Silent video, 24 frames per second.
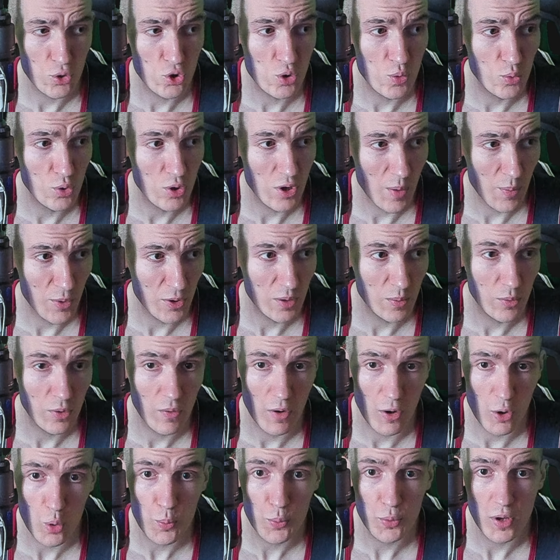Почему я об этом
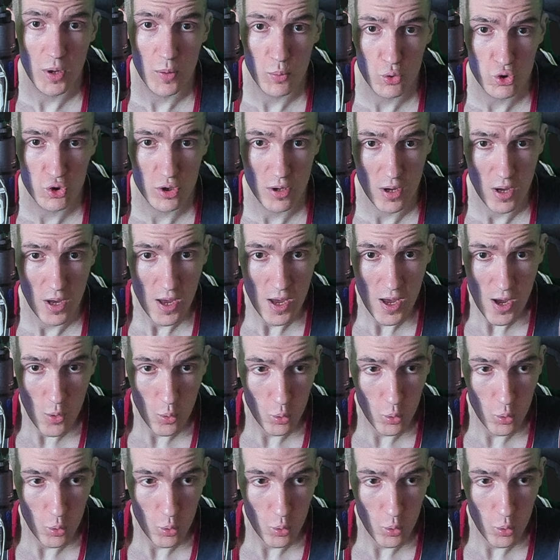говорю? Потому что